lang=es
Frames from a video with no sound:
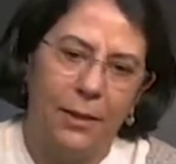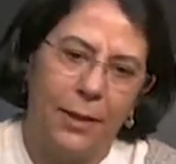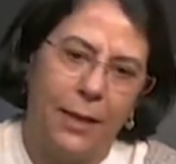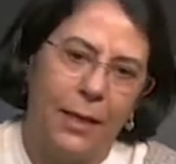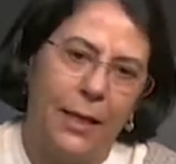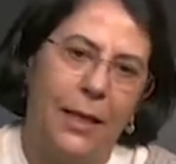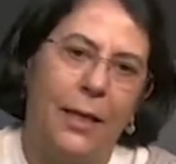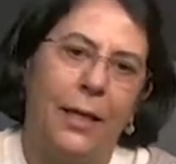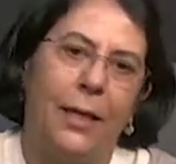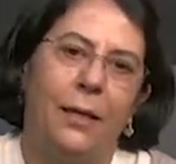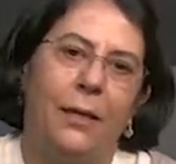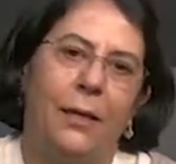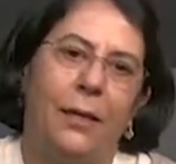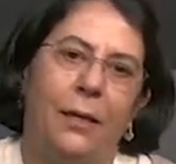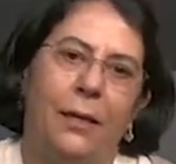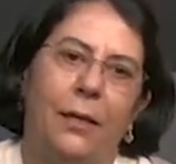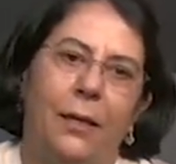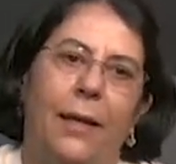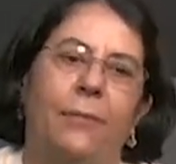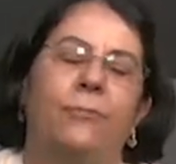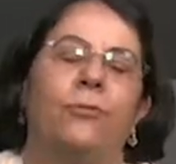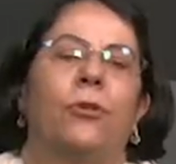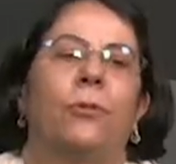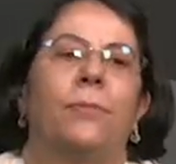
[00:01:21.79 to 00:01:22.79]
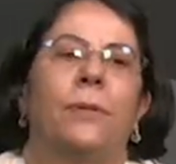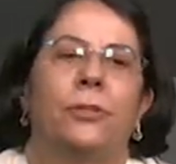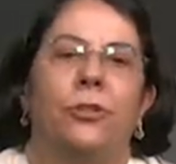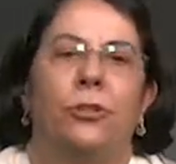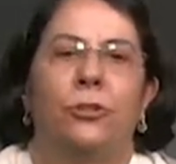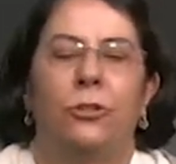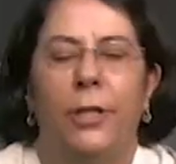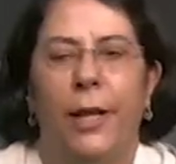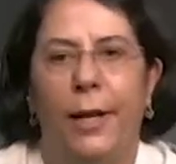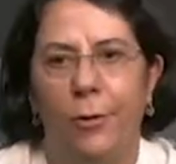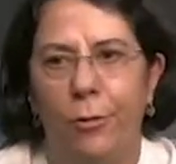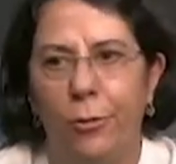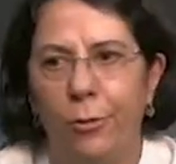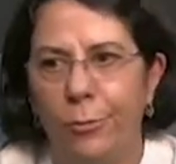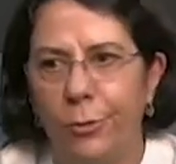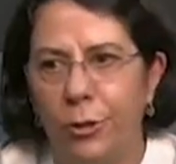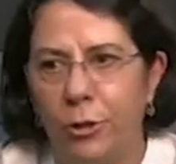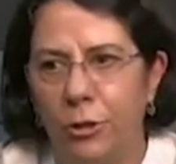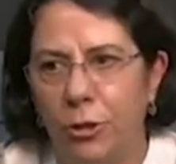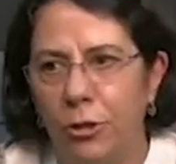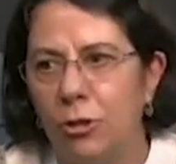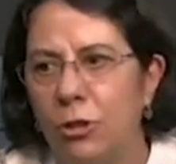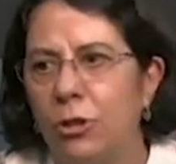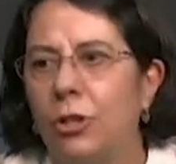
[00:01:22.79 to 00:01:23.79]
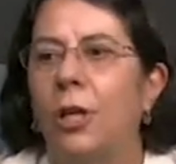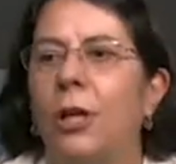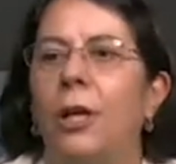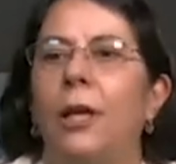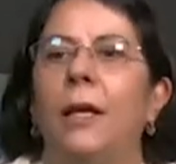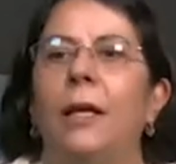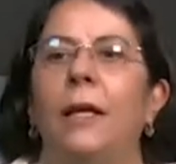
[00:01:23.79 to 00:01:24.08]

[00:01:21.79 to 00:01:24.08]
de eh, la formación de alumnos,